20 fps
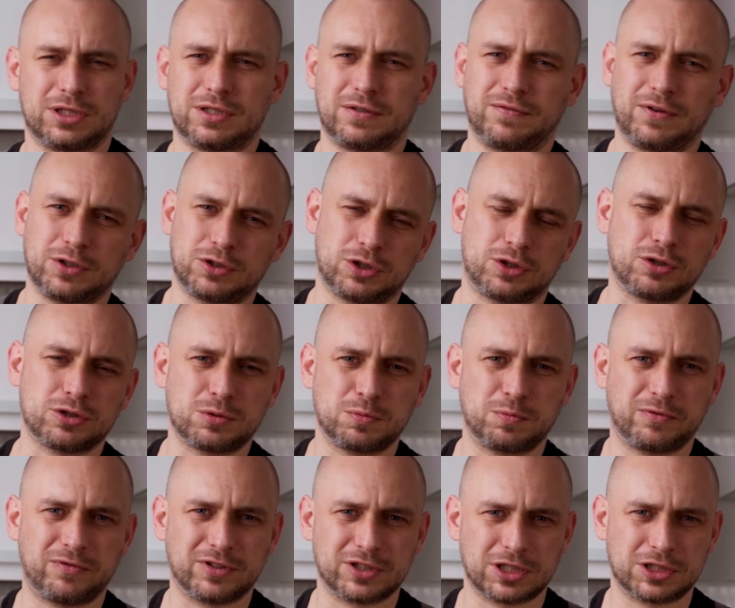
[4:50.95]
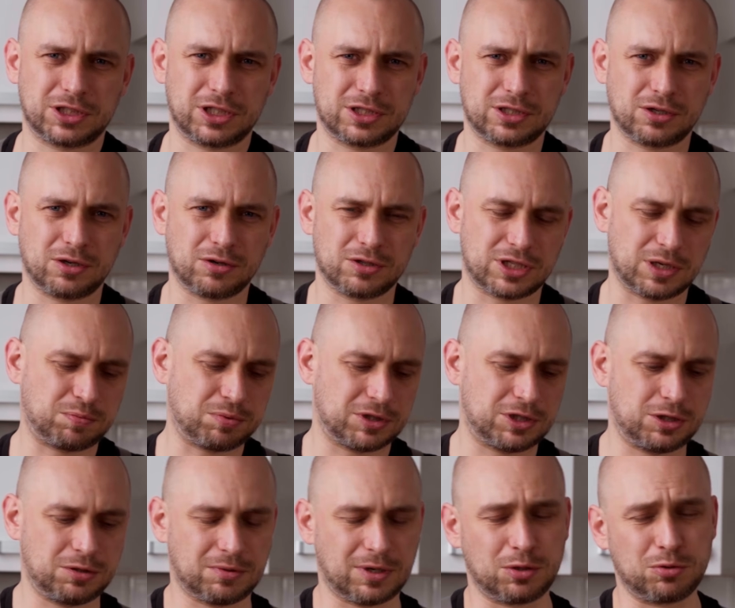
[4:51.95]
że większość osób uważa, że skoro
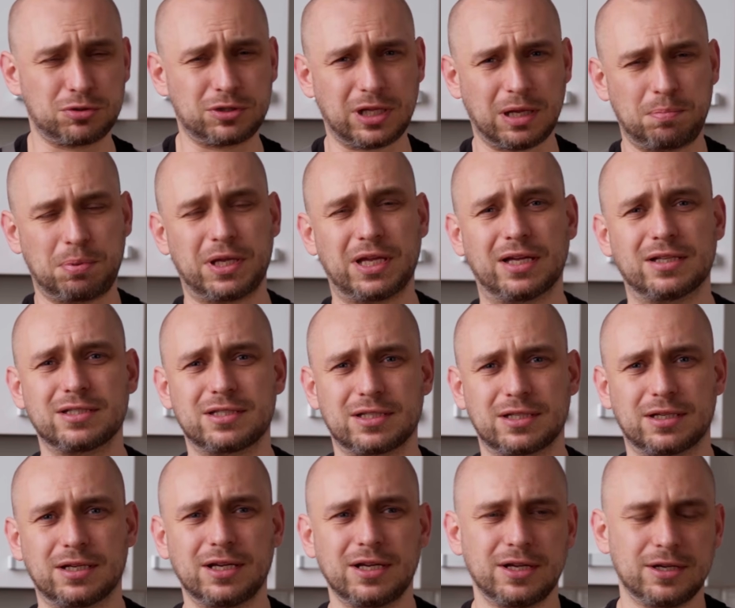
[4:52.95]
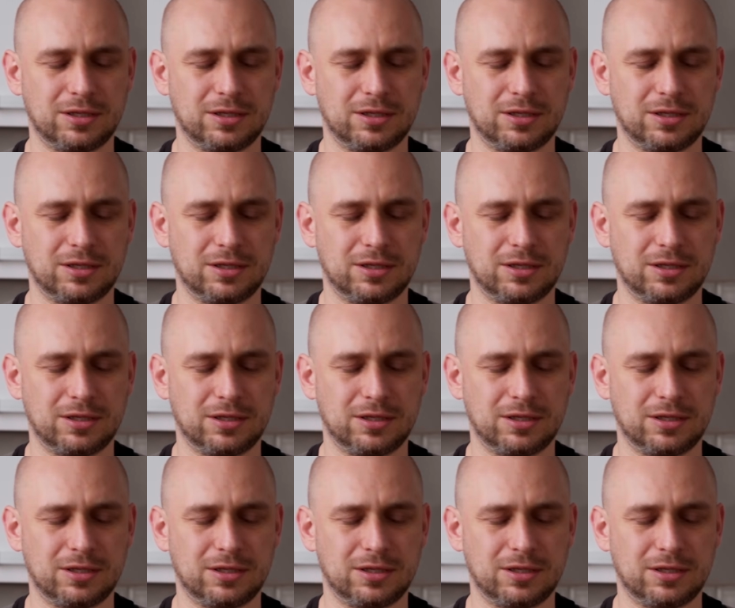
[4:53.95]
zapłaciła już tyle pieniędzy,